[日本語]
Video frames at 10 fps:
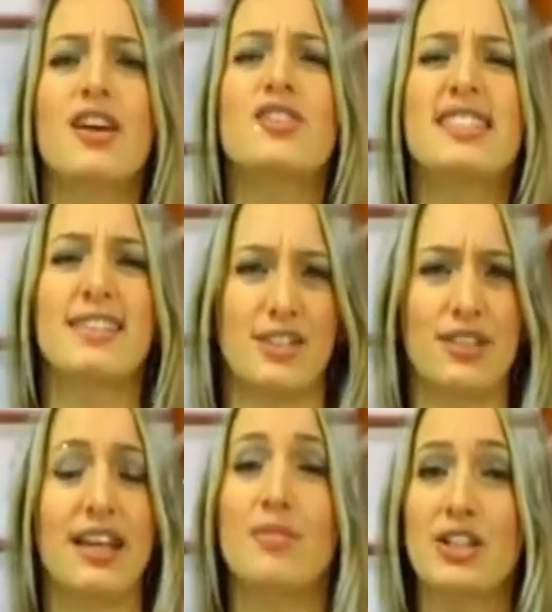せつけ
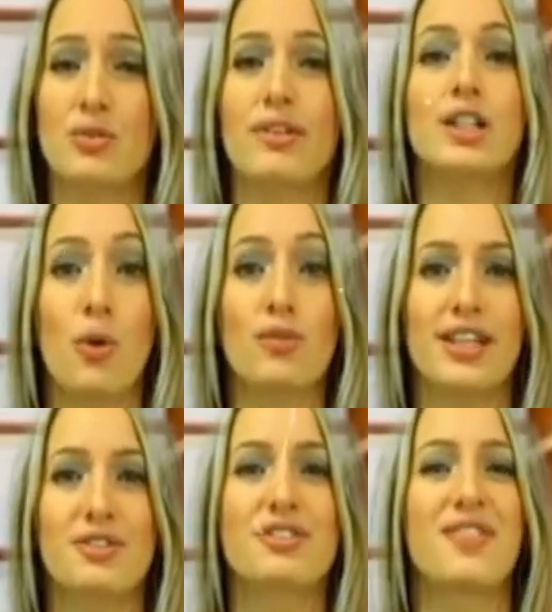た。
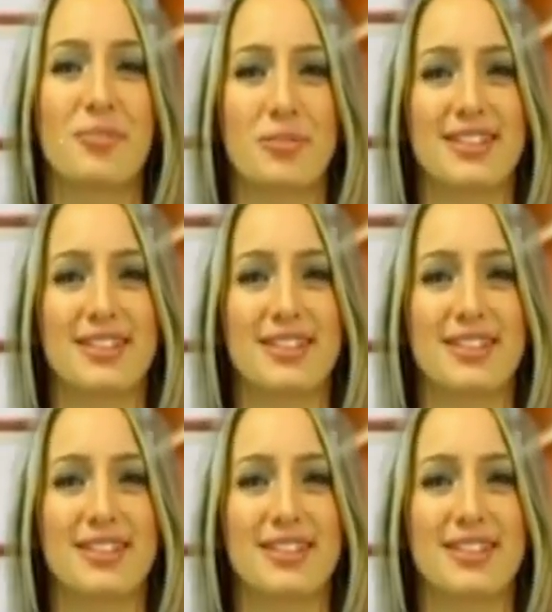し